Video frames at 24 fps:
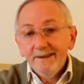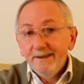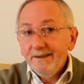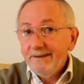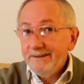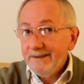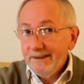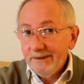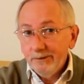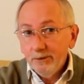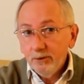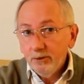
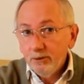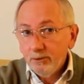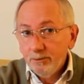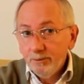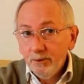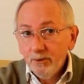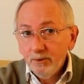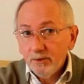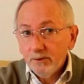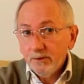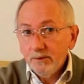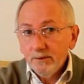De todos
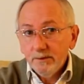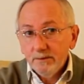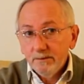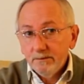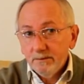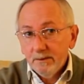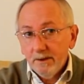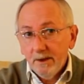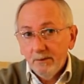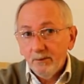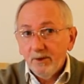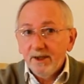modos,
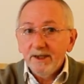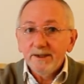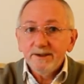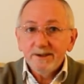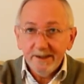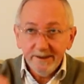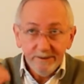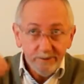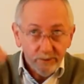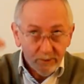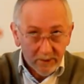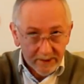aunque
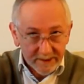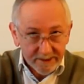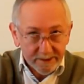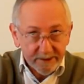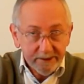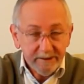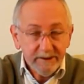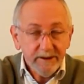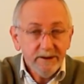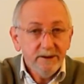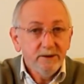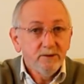haya ido a
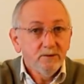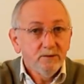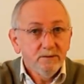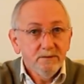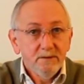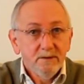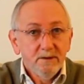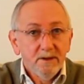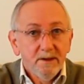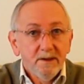destino,